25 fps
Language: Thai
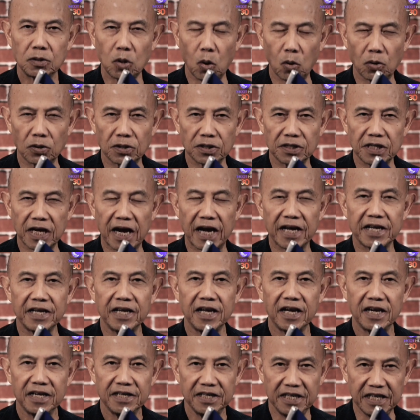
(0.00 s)
ตกใจ
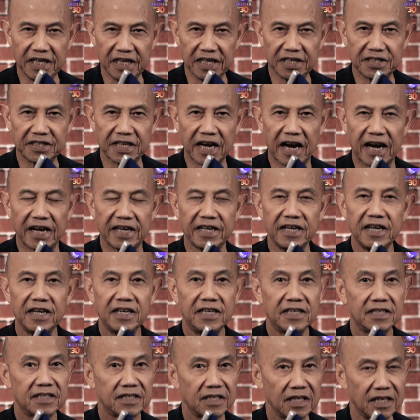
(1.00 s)
ดีใจ
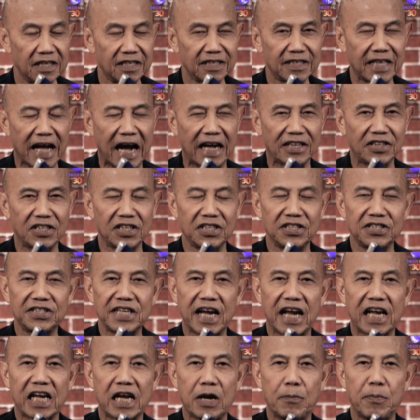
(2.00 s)
ตื่นตาตื่น
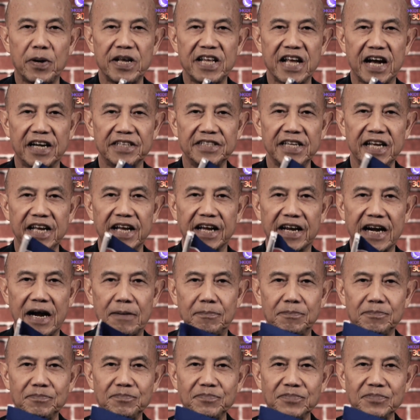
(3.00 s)
ใจกันเป็นอย่างยิ่งครับ